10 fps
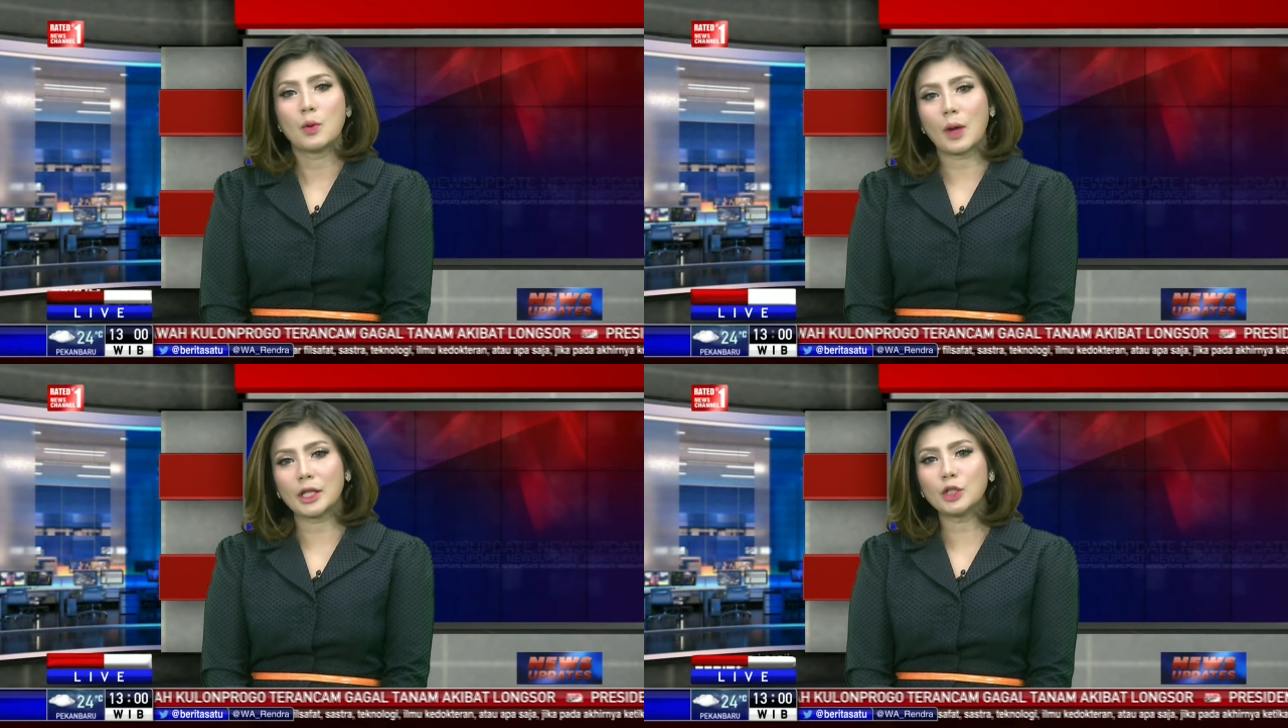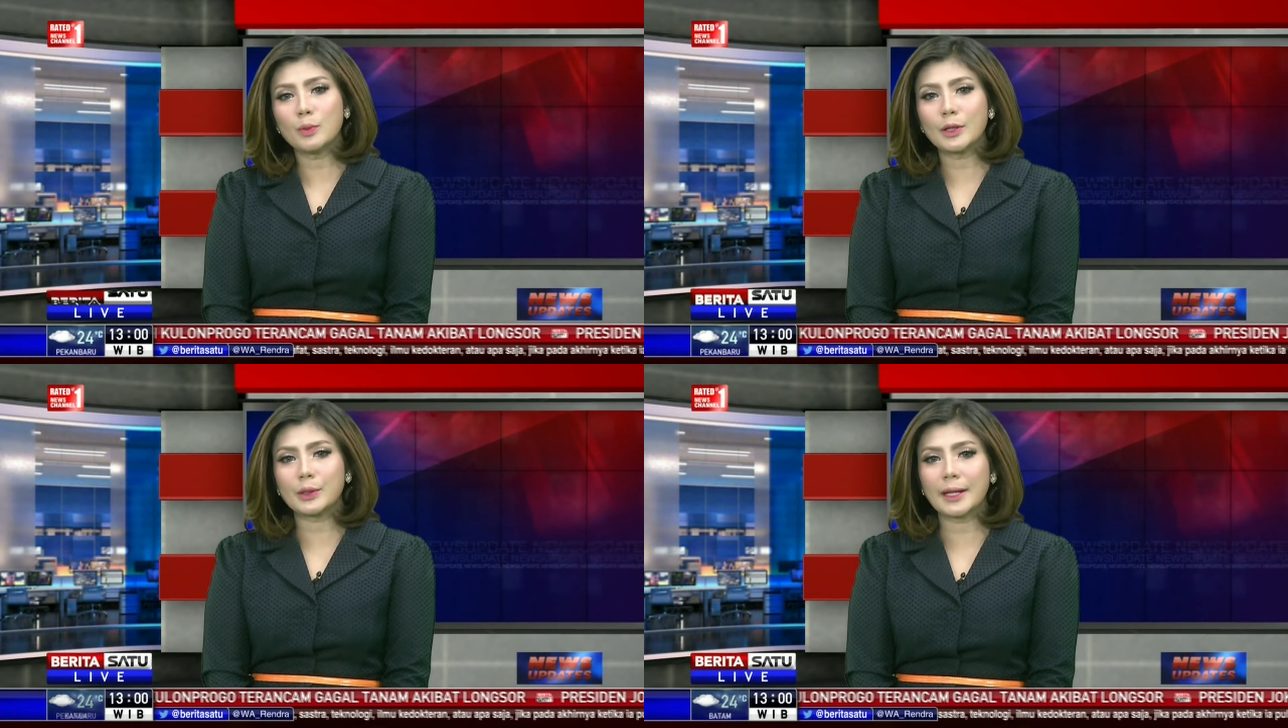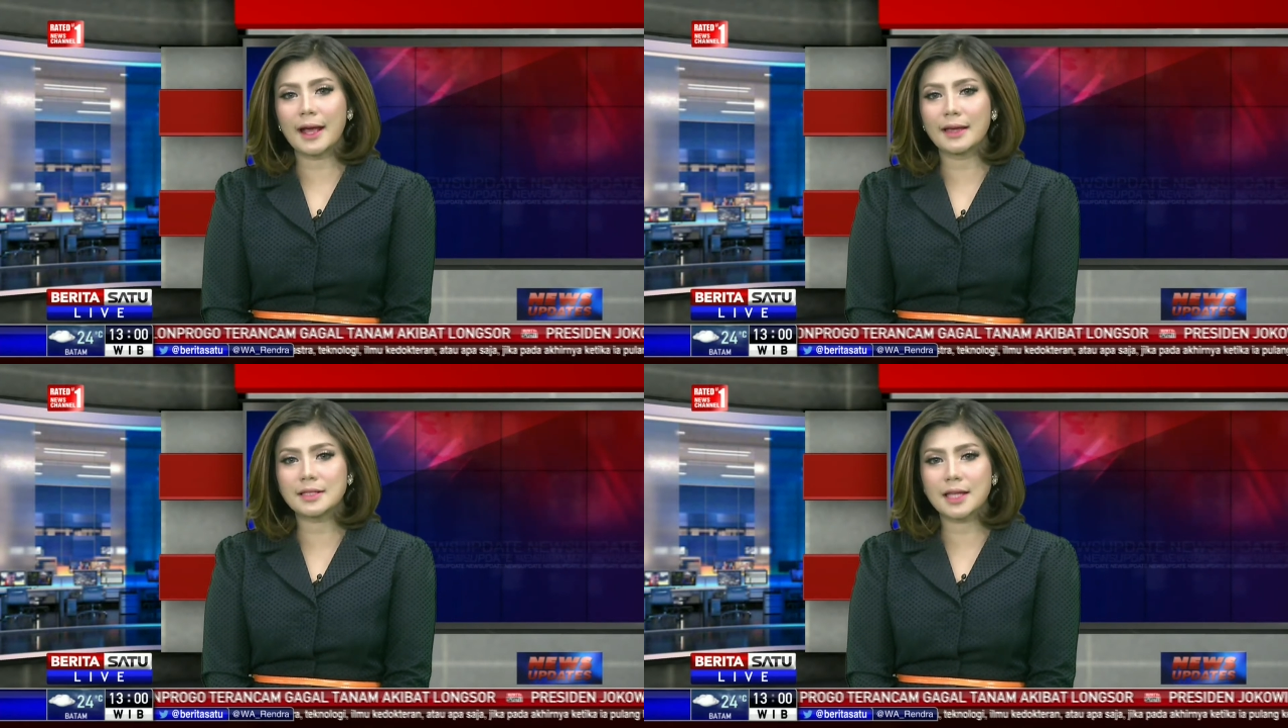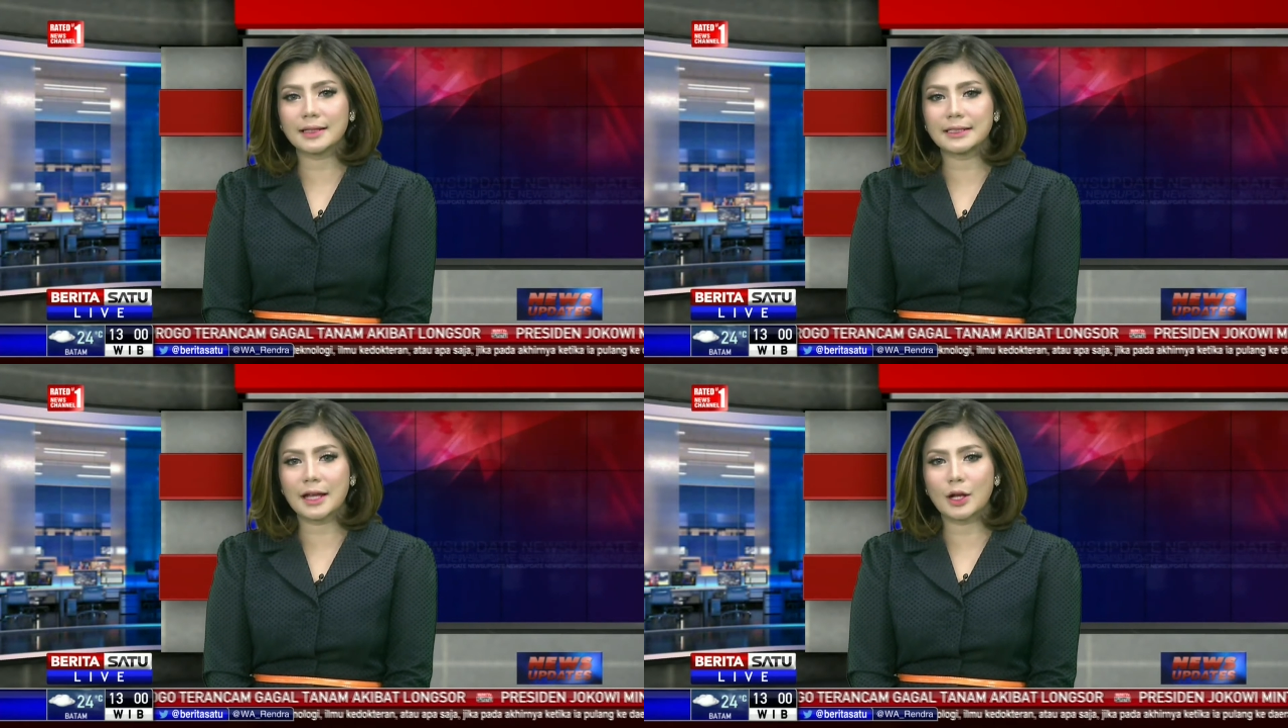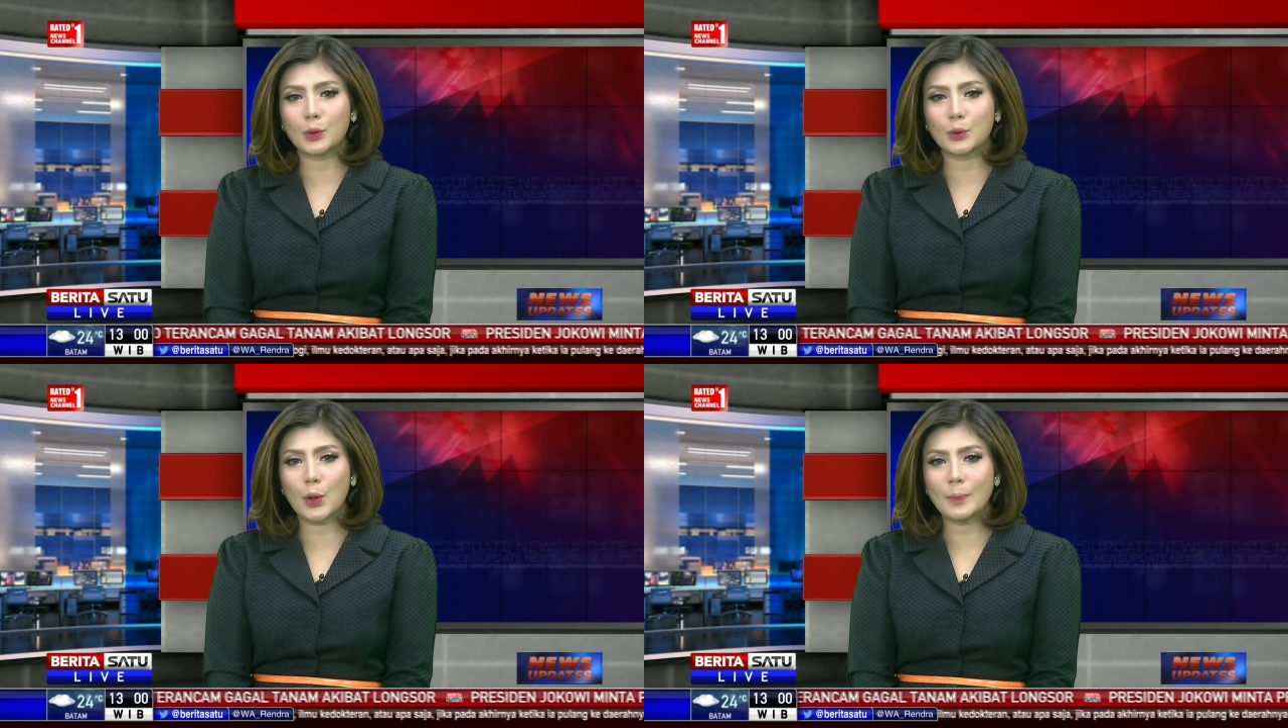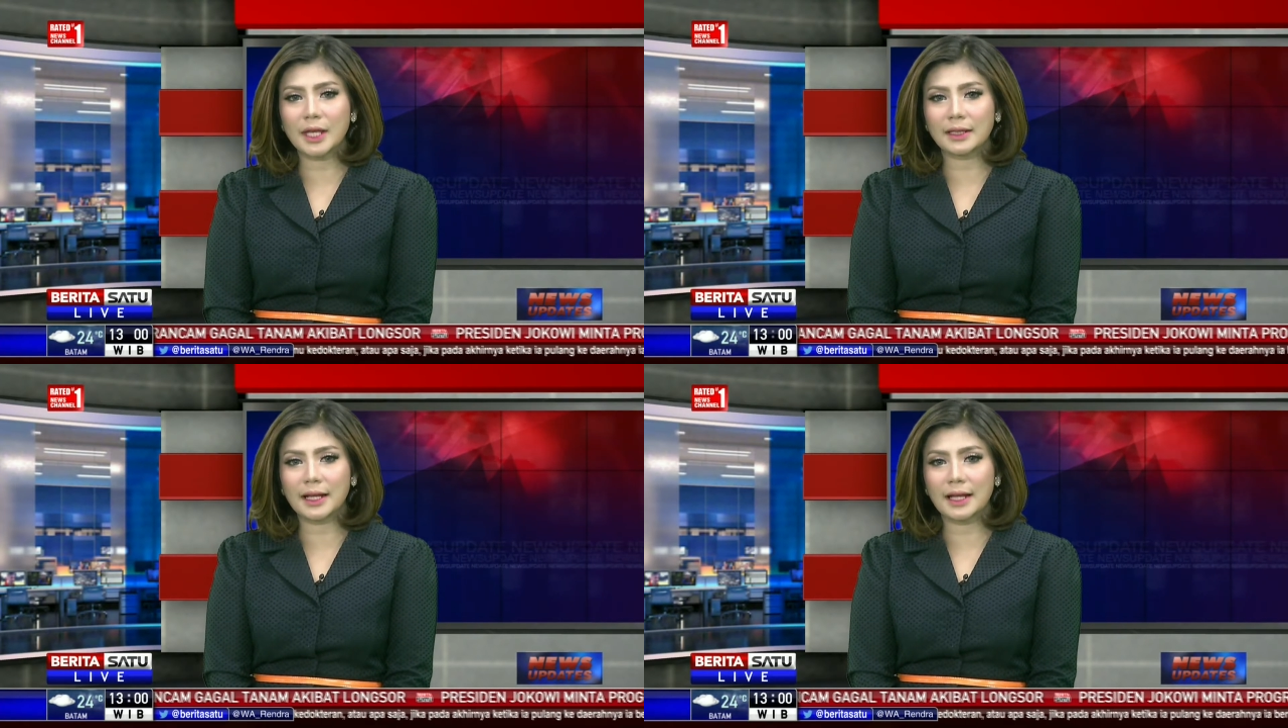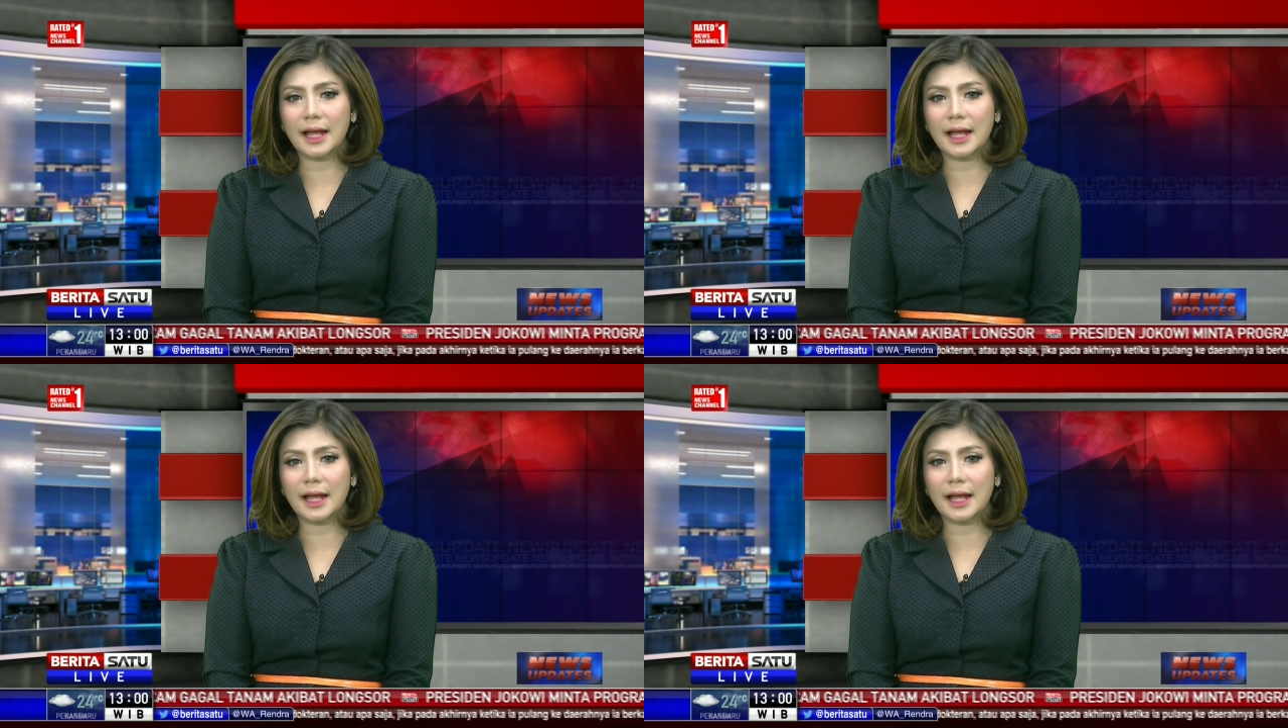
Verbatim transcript: Wakil Gubernur DKI Sandiaga Uno menyatakan